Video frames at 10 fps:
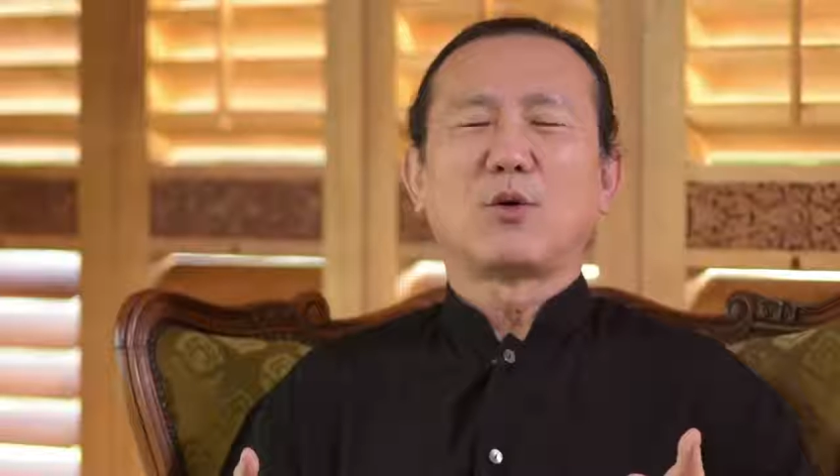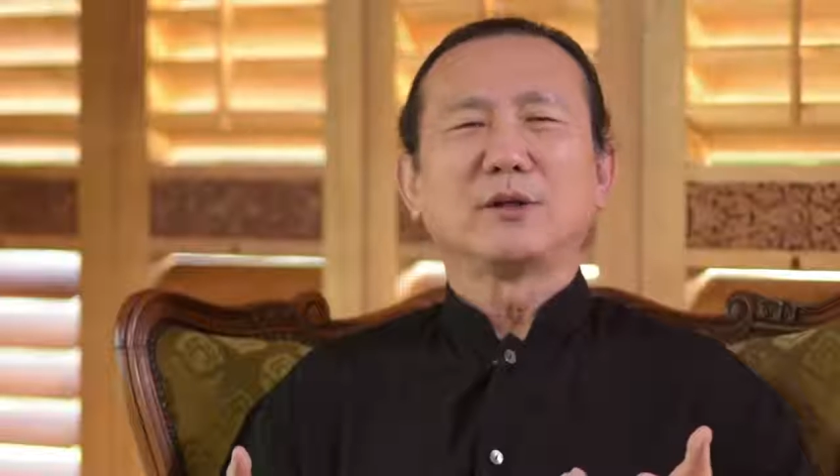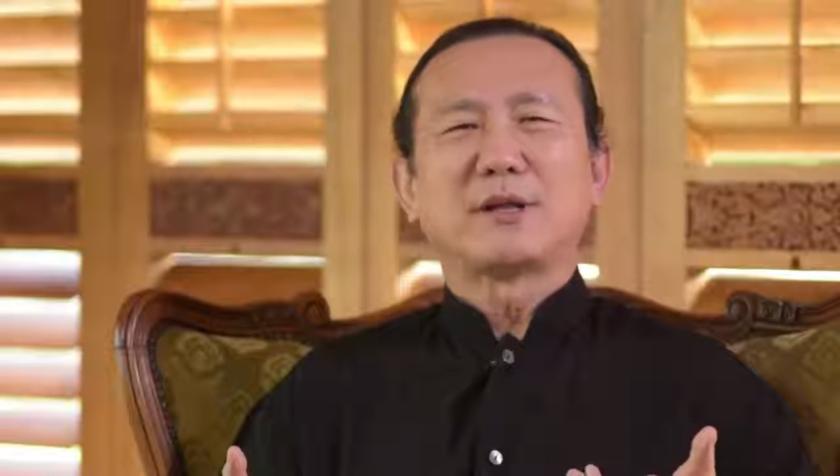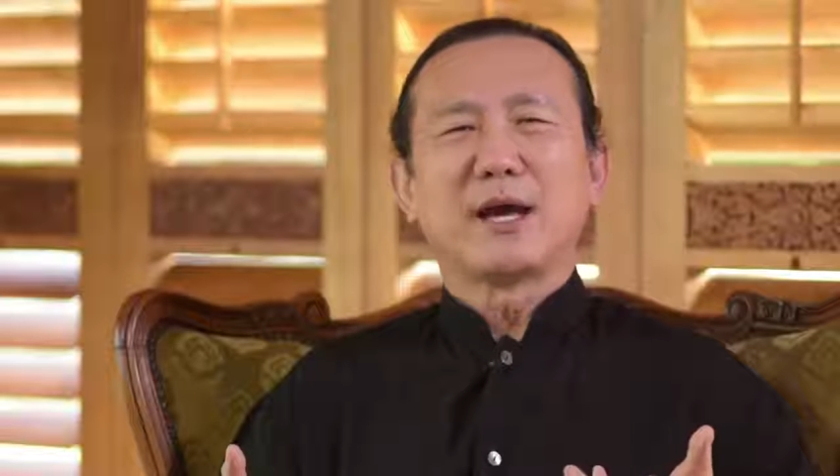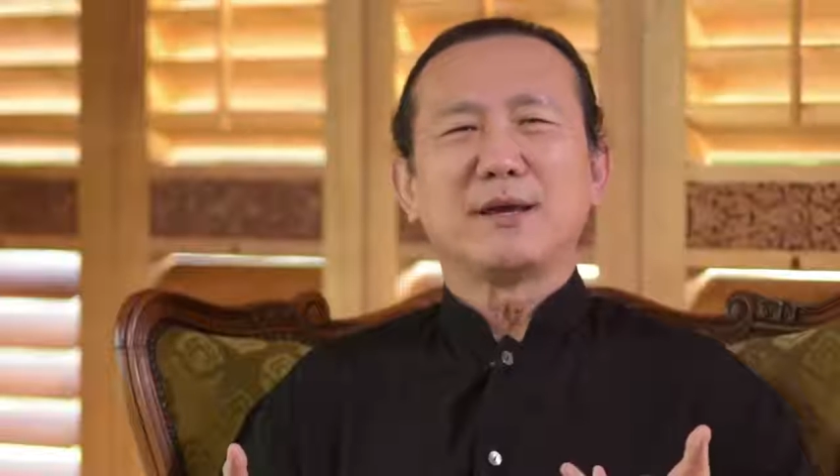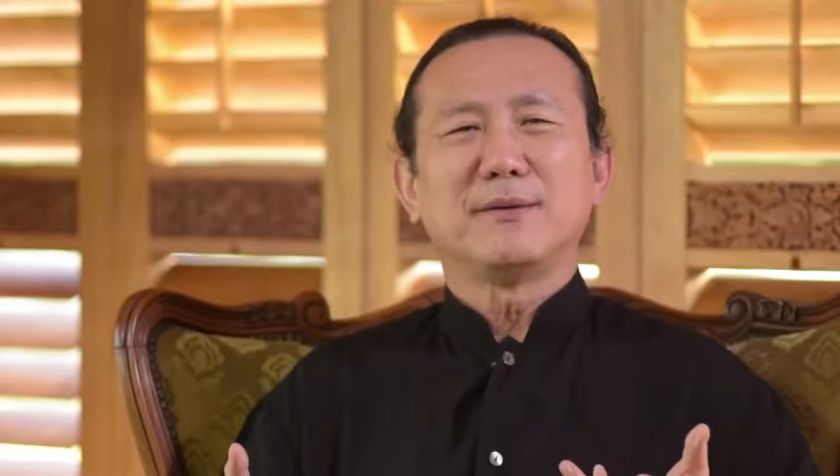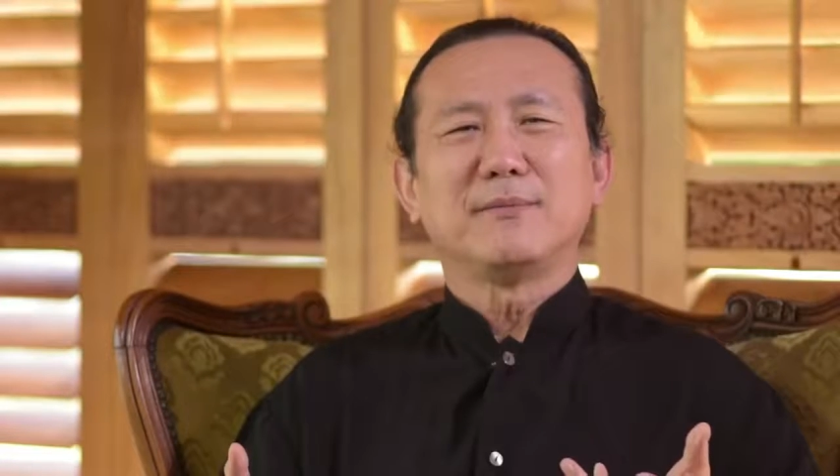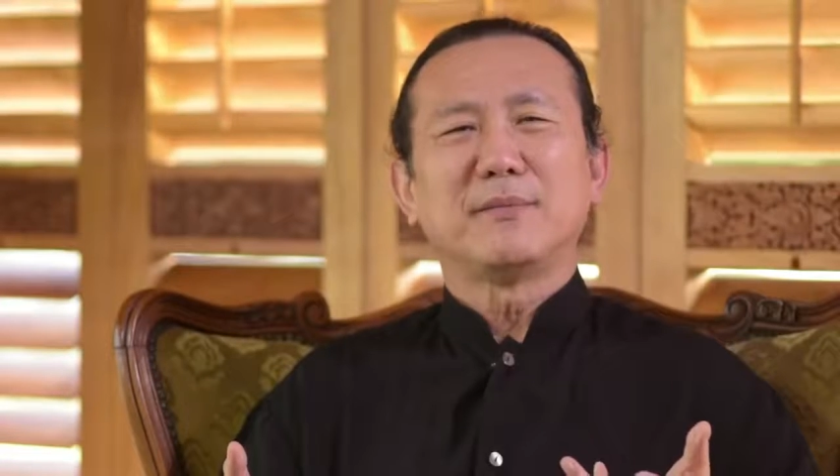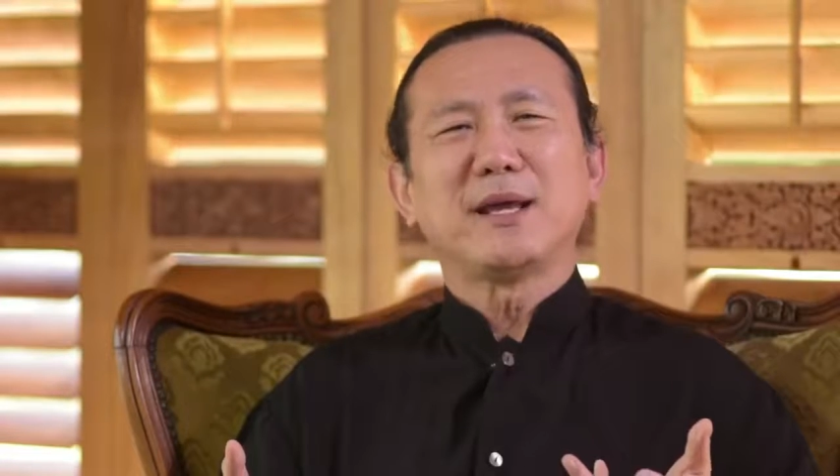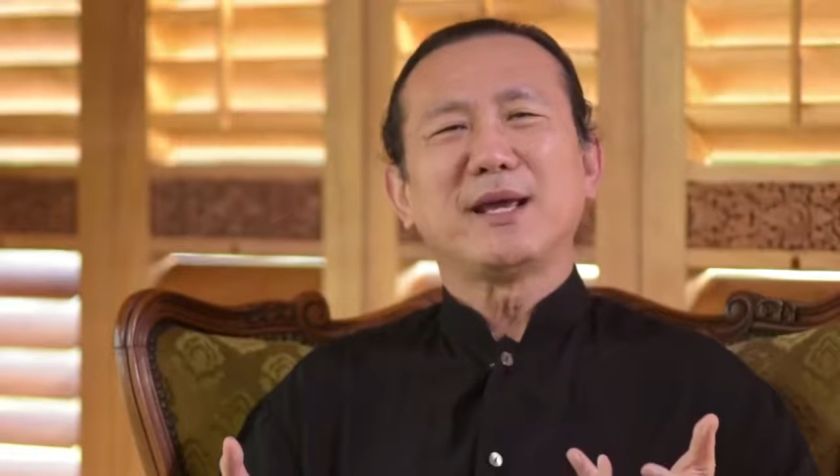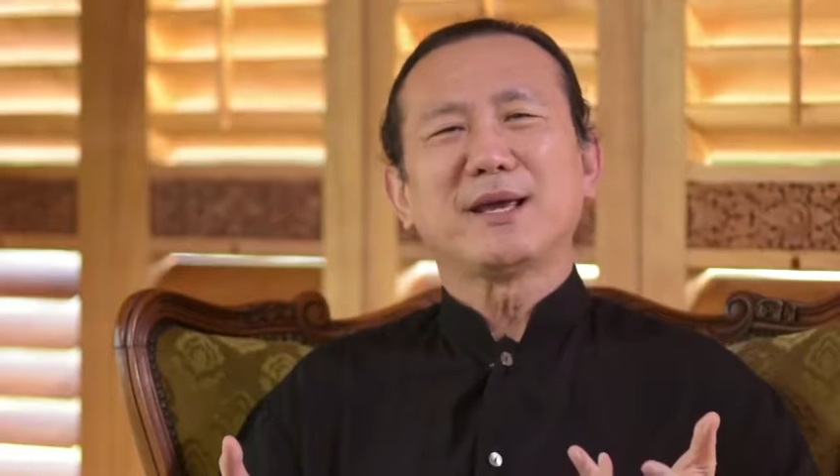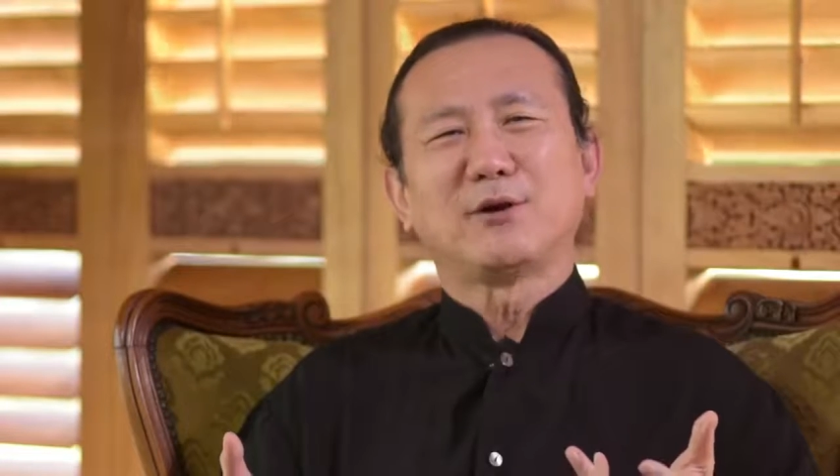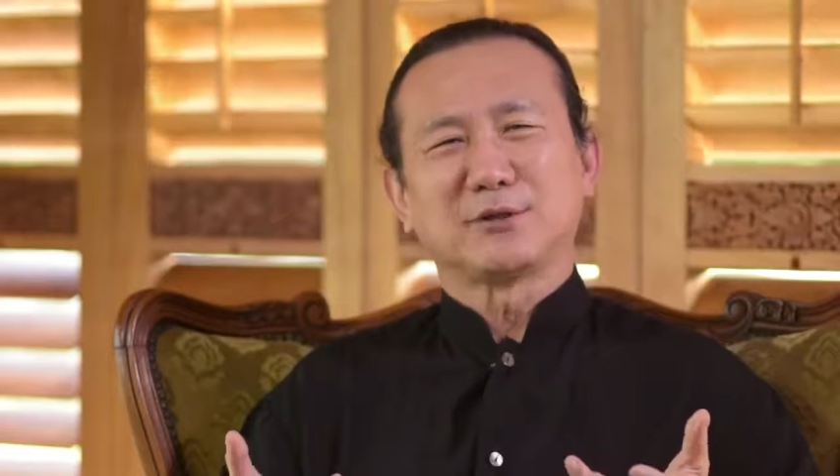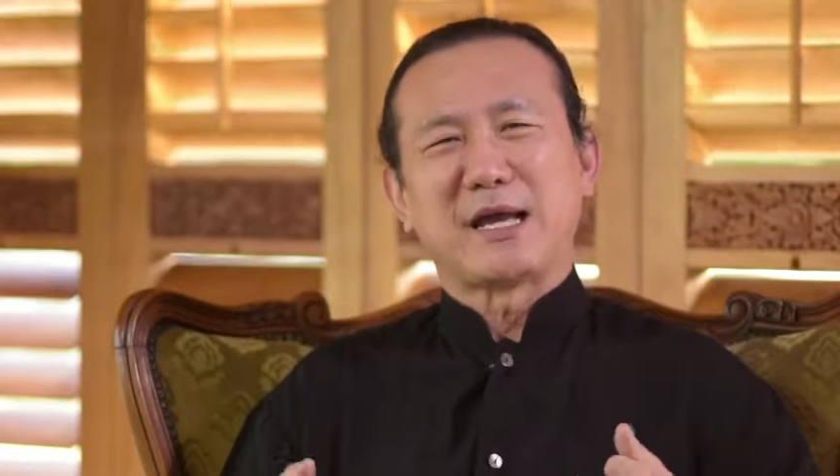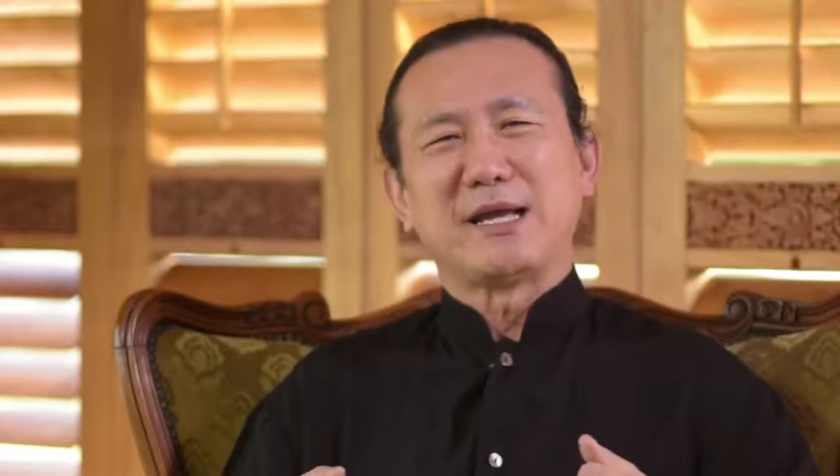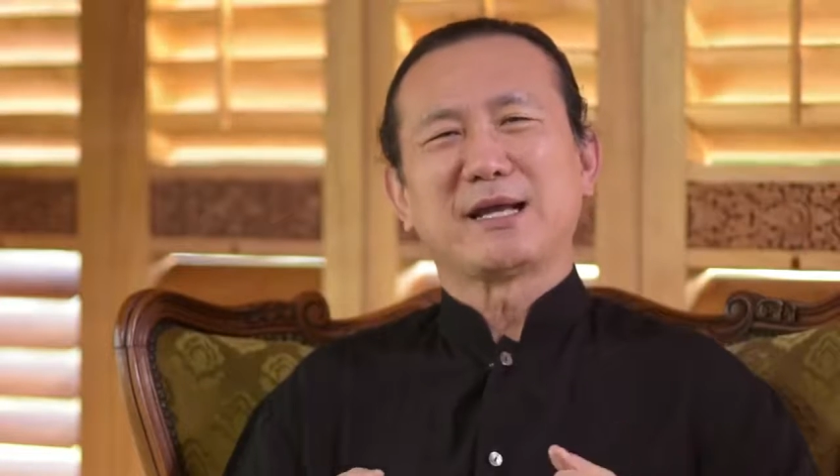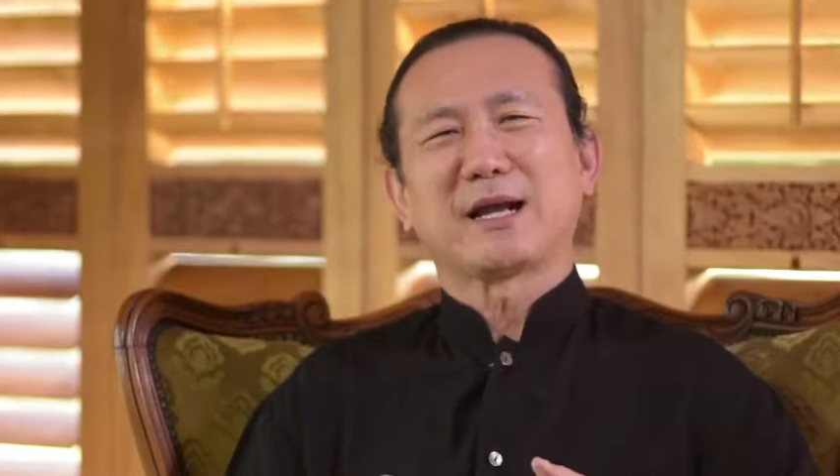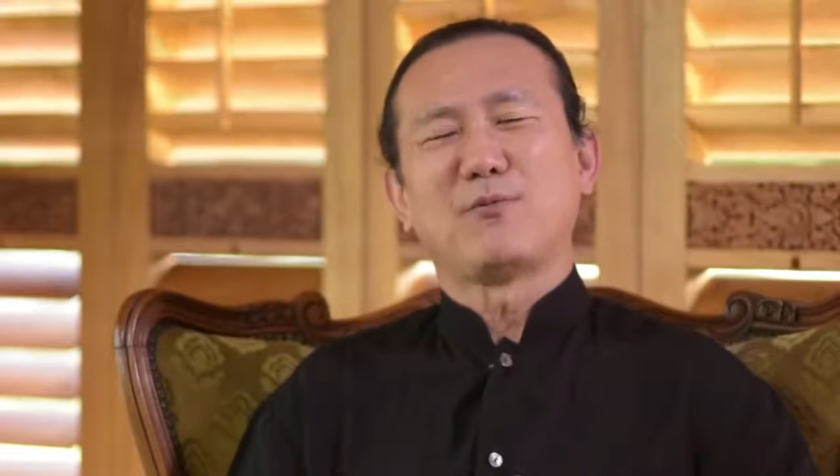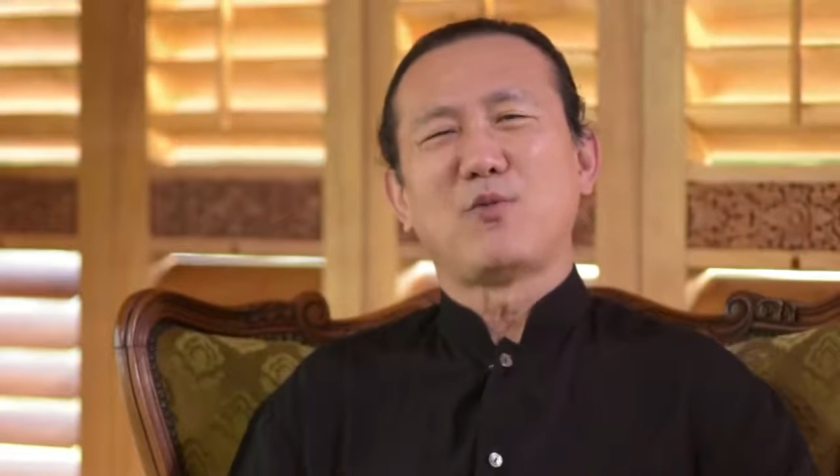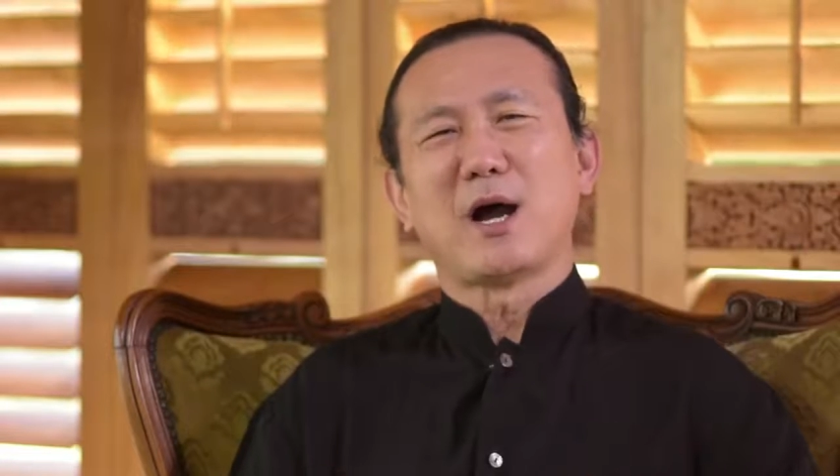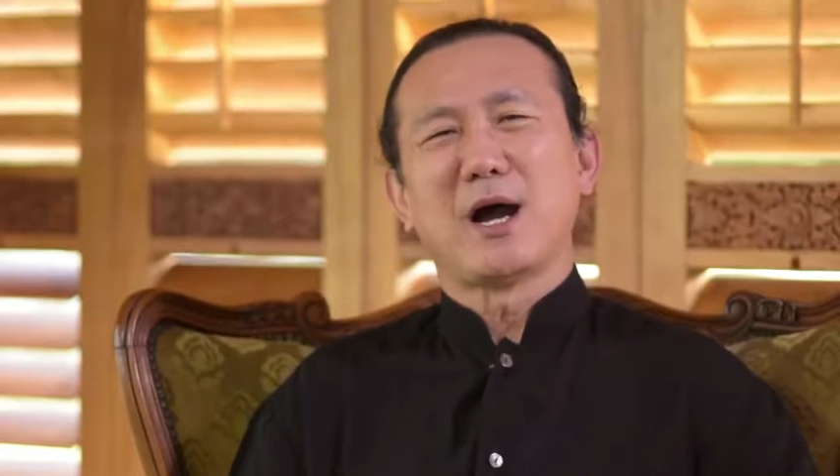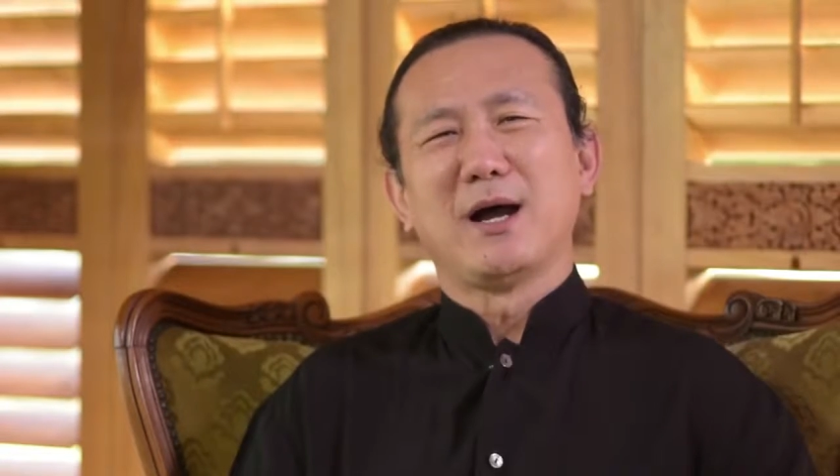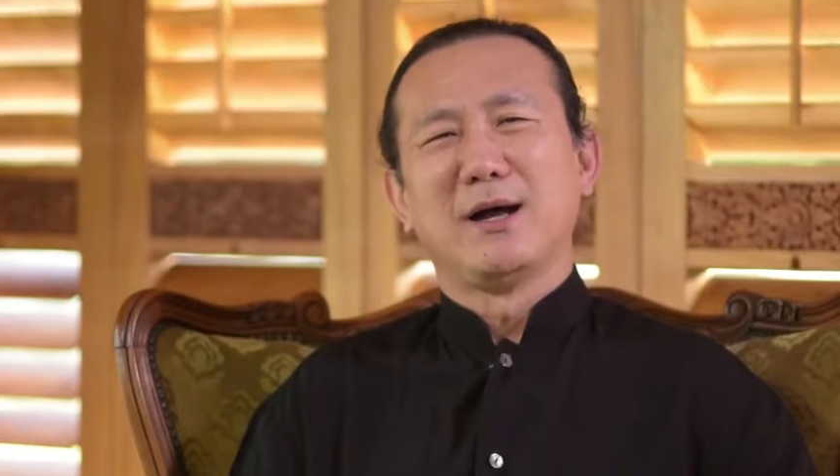คนไทยไม่ได้เข้าใจนะครับว่า